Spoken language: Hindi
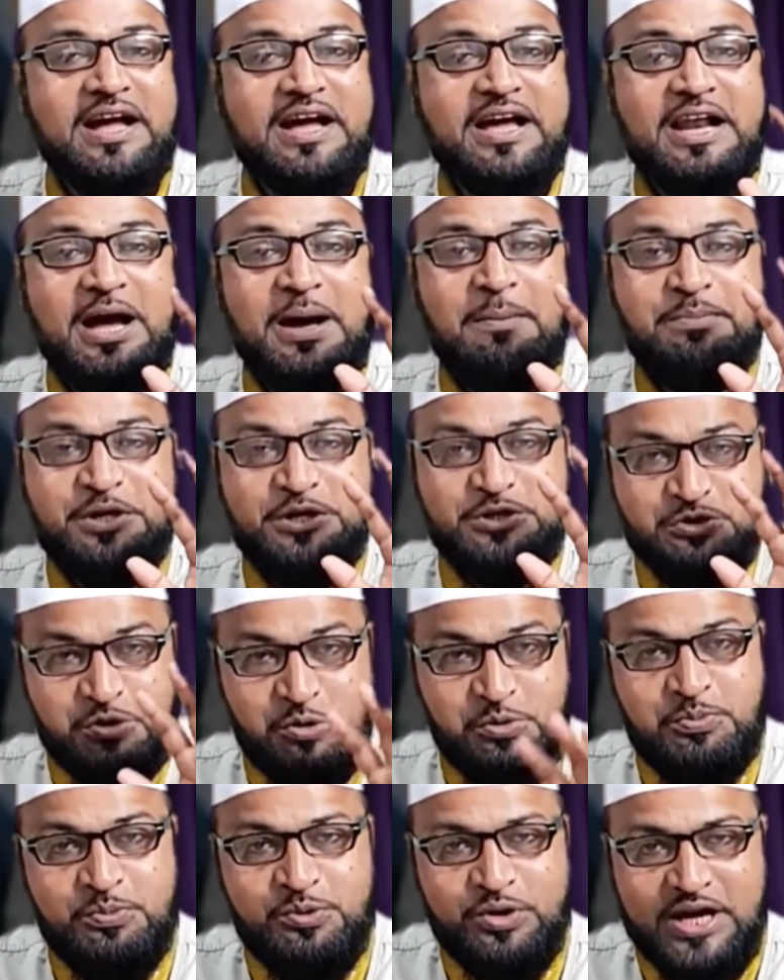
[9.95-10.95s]
अगर आपने
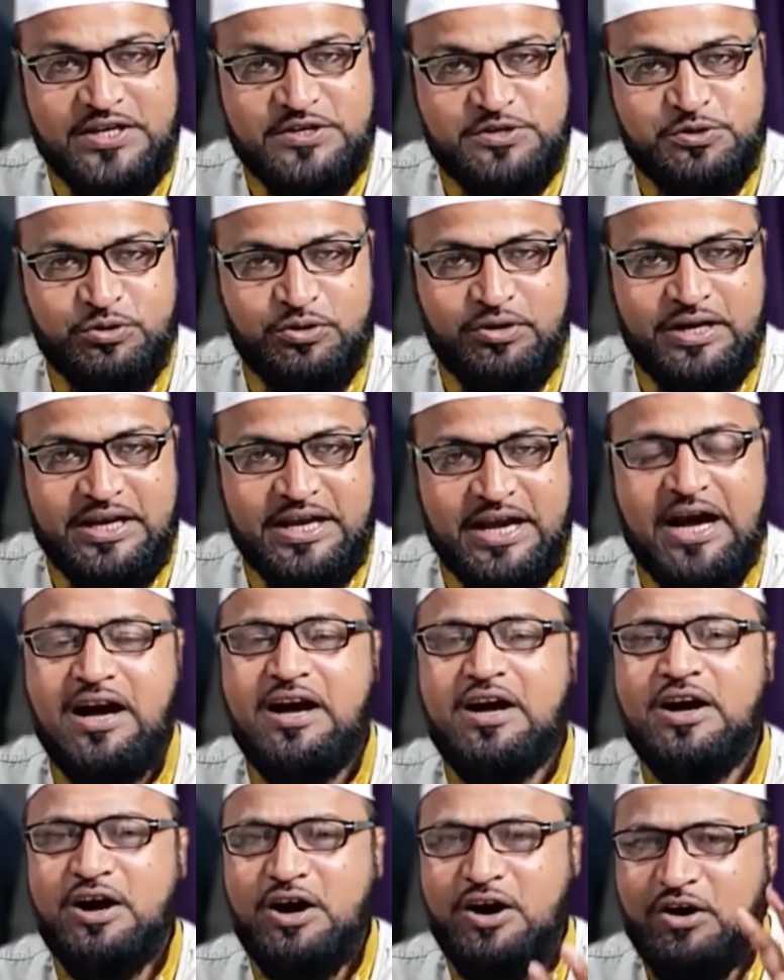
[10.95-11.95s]
इसको पूरा सुन लिया
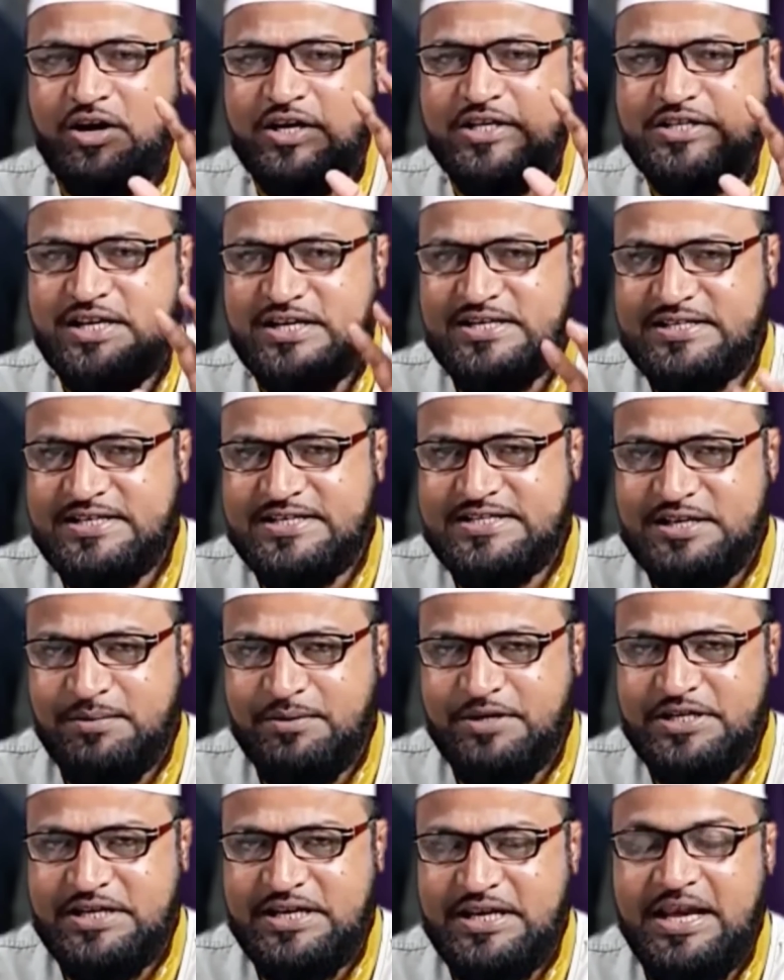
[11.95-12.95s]
और अच्छे से
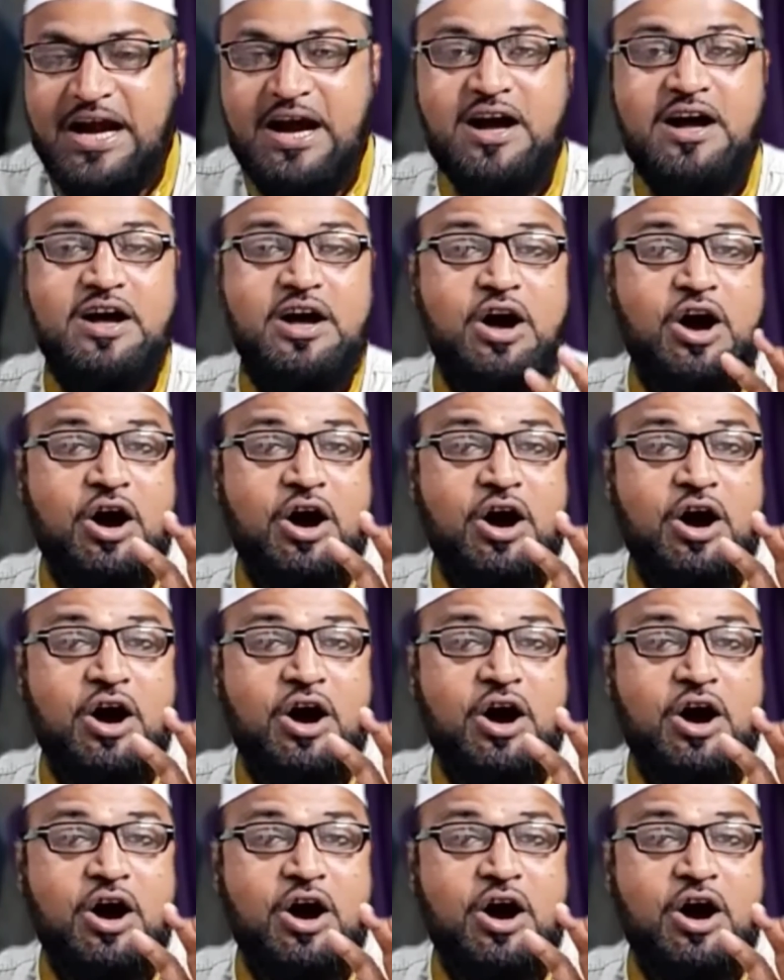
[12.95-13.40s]
समझ लिया